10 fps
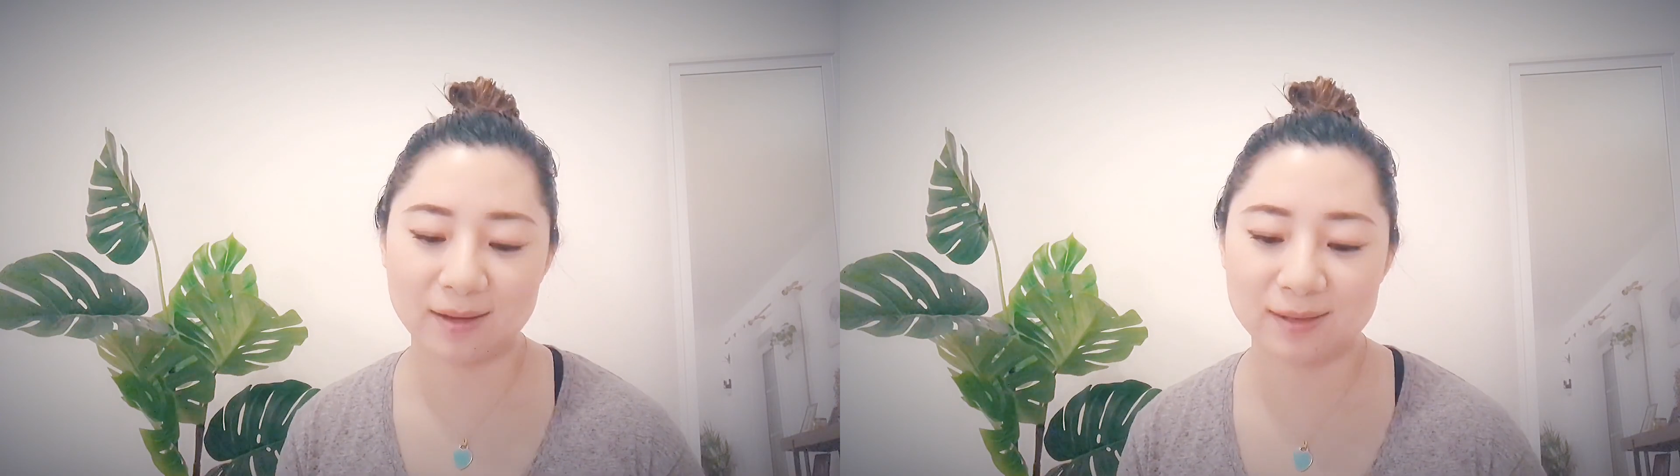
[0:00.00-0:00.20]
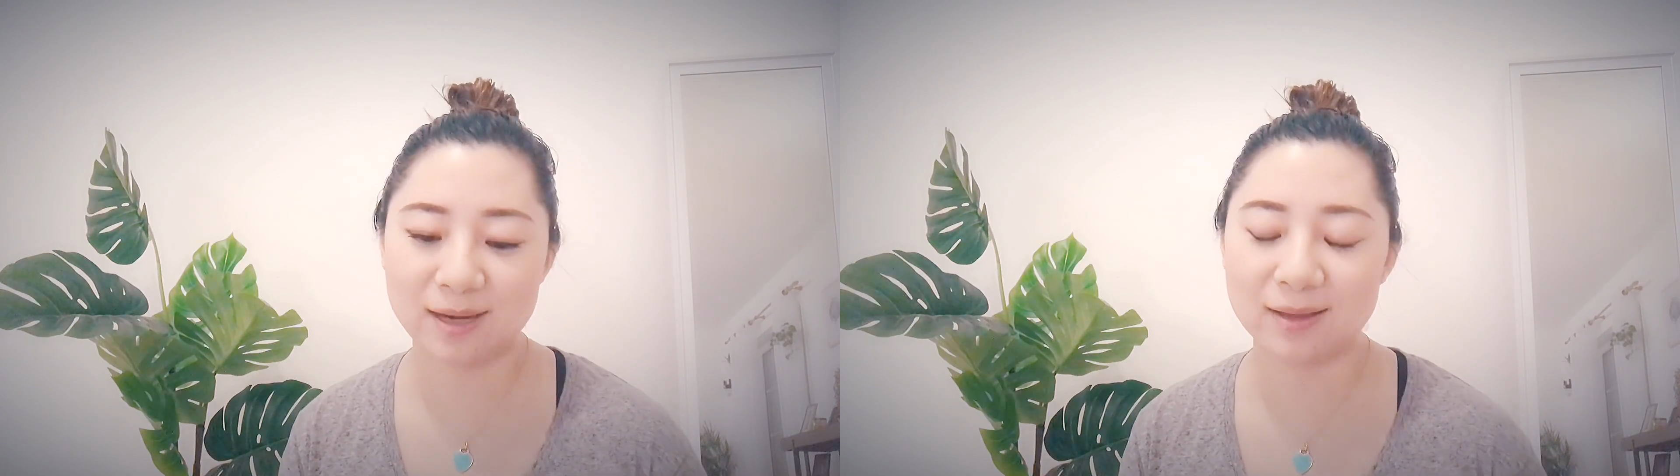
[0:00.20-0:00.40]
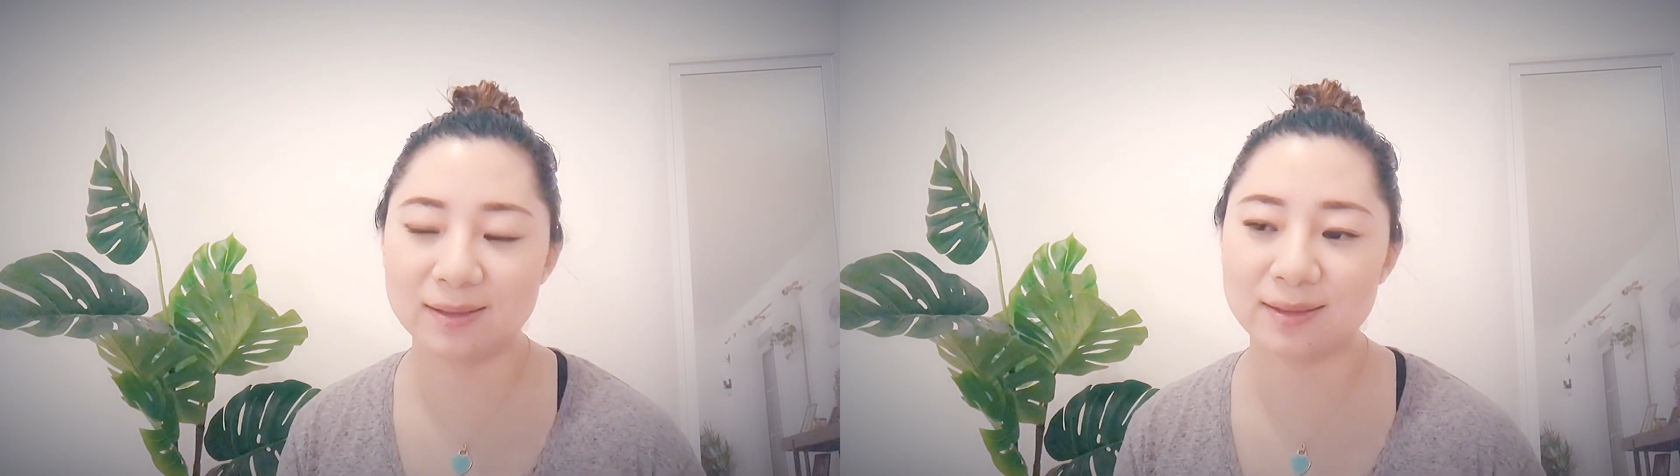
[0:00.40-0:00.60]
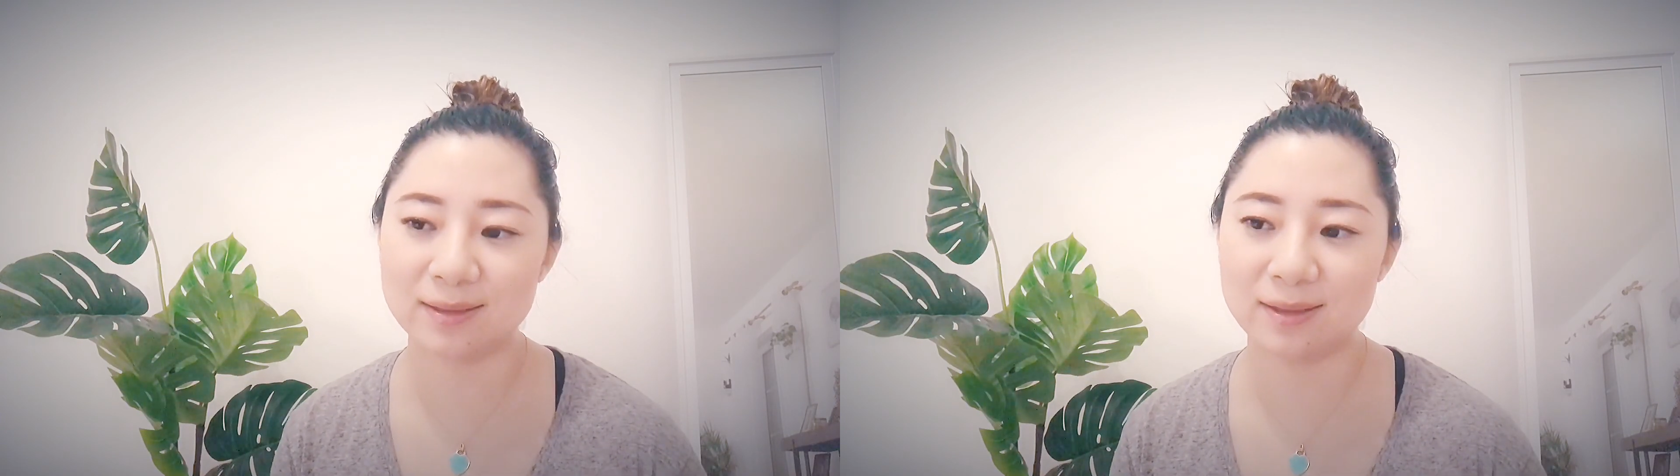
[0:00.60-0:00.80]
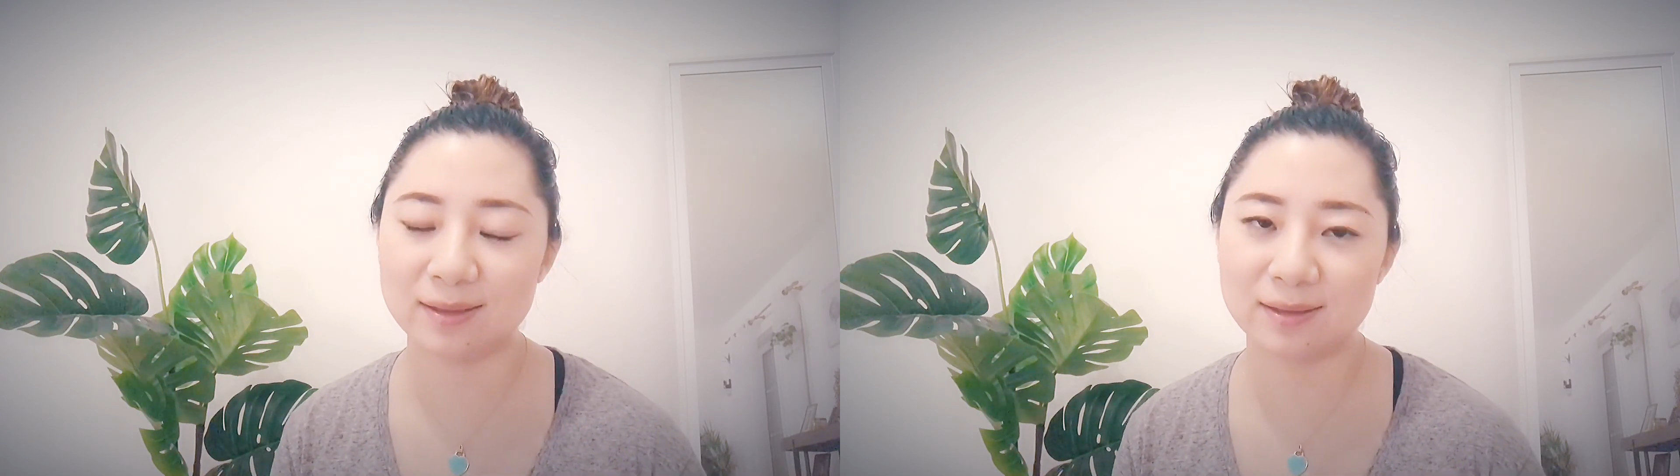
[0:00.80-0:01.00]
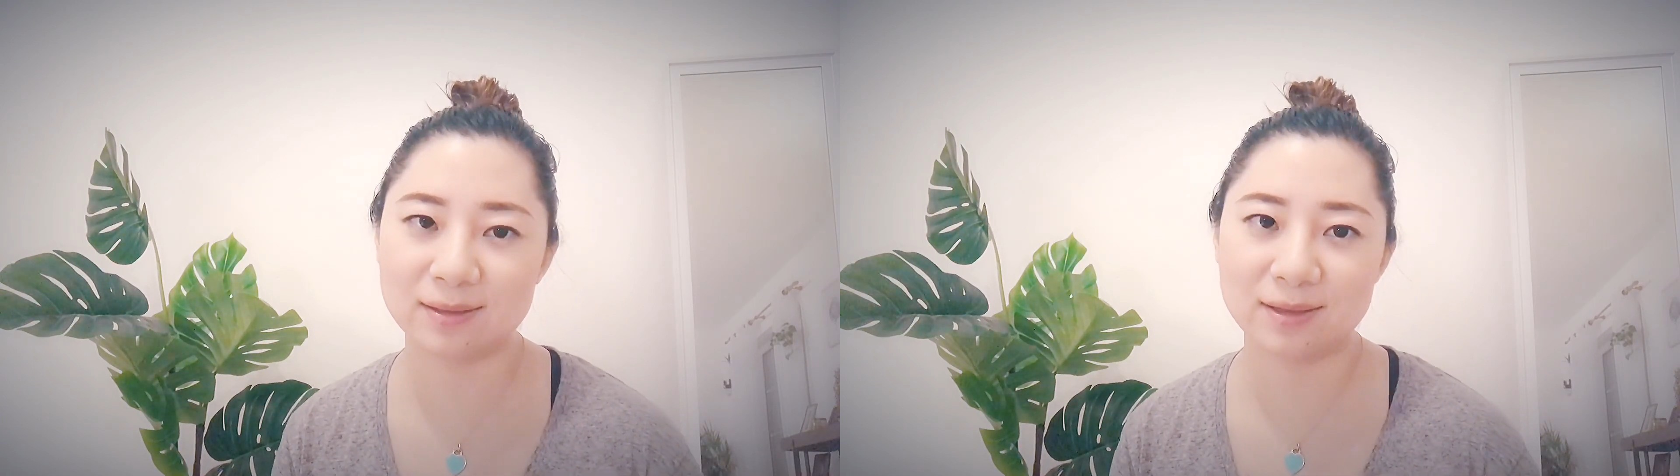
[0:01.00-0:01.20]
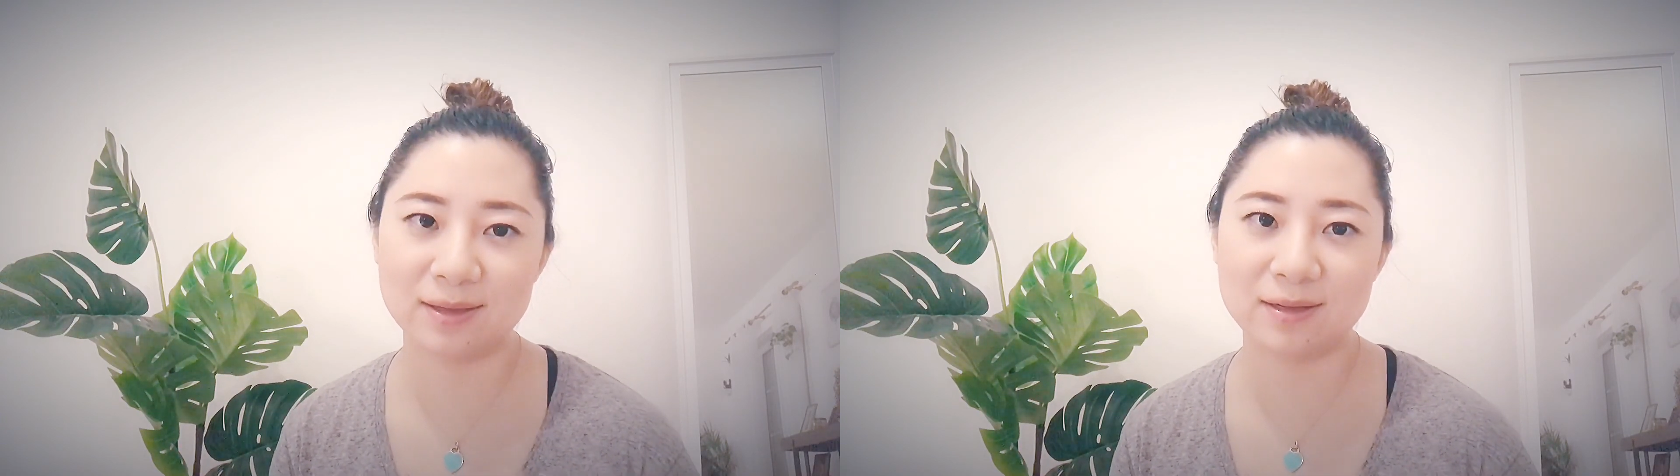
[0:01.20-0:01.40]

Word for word: 啊，这样子也是一